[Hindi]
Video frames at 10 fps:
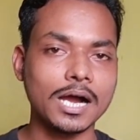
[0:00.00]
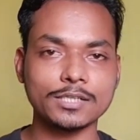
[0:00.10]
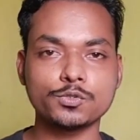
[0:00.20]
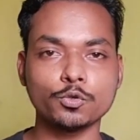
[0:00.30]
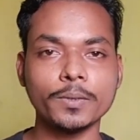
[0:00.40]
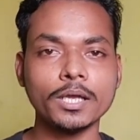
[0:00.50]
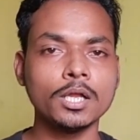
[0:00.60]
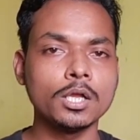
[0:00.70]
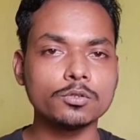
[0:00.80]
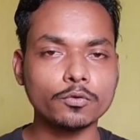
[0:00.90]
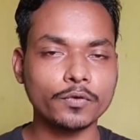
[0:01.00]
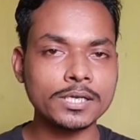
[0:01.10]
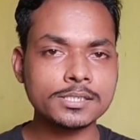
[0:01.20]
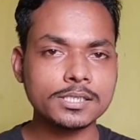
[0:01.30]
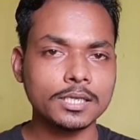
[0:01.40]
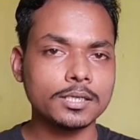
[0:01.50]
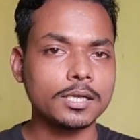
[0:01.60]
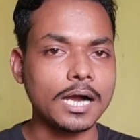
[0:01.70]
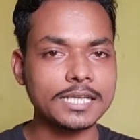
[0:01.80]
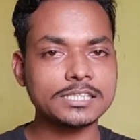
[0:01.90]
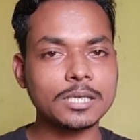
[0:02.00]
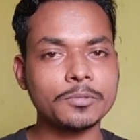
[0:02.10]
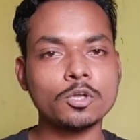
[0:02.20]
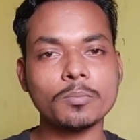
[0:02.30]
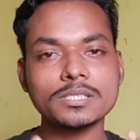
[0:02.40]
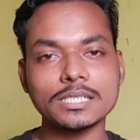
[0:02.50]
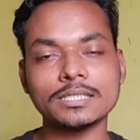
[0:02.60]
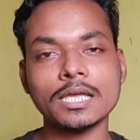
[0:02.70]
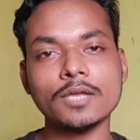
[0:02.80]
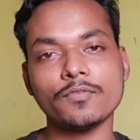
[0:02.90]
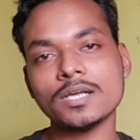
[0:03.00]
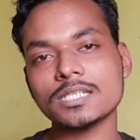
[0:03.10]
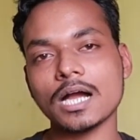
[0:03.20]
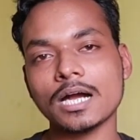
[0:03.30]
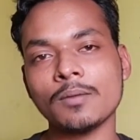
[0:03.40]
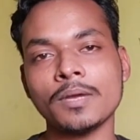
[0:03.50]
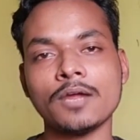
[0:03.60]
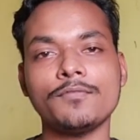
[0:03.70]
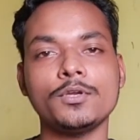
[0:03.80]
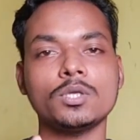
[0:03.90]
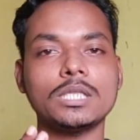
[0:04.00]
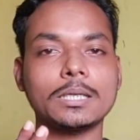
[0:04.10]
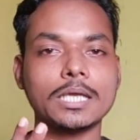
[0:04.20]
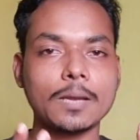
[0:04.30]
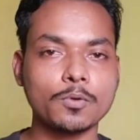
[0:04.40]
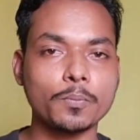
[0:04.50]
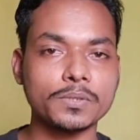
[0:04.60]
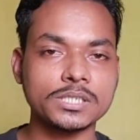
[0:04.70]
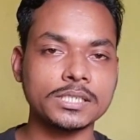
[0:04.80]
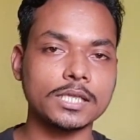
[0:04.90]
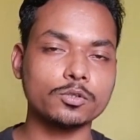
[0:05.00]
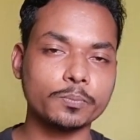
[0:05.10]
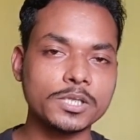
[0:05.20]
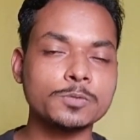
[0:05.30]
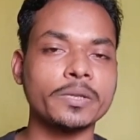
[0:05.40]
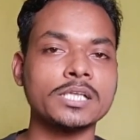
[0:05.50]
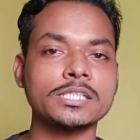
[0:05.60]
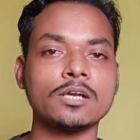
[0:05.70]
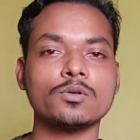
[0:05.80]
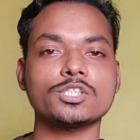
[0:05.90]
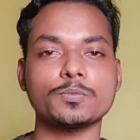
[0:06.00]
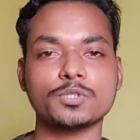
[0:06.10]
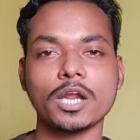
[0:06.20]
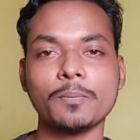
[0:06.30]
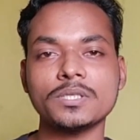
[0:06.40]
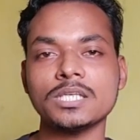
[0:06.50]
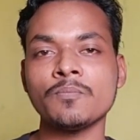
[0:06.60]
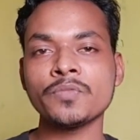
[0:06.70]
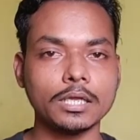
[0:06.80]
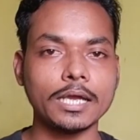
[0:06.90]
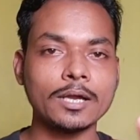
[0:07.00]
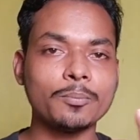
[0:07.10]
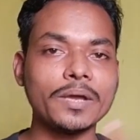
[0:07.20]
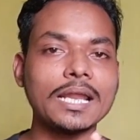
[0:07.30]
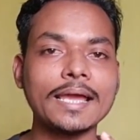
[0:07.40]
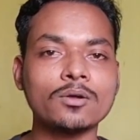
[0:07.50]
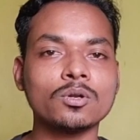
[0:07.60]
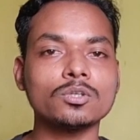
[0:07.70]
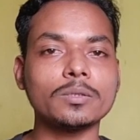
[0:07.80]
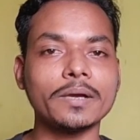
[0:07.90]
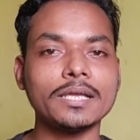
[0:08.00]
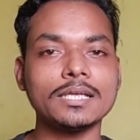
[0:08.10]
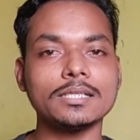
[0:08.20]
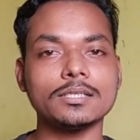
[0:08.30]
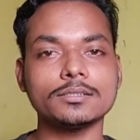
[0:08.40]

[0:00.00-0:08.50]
आज सुबह तो फ्रेंड्स आज के वीडियो में बस इतना ही फ्रेंड्स अगर मेरा वीडियो देख के आपको पसंद आया तो प्लीज़ मेरा चैनल को सब्सक्राइब कीजिए एंड बेल आइकन को दबाइए